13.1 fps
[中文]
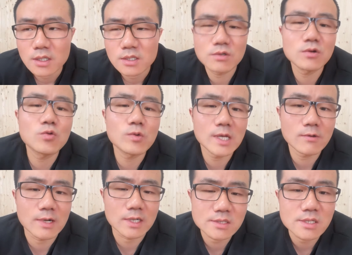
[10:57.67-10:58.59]
因为互联
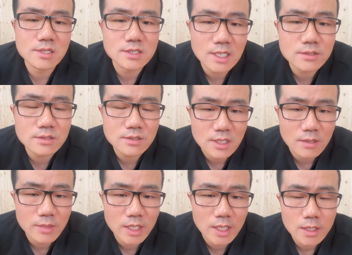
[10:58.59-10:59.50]
网它呈现的是什
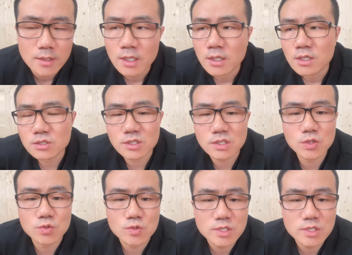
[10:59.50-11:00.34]
么呢？是一种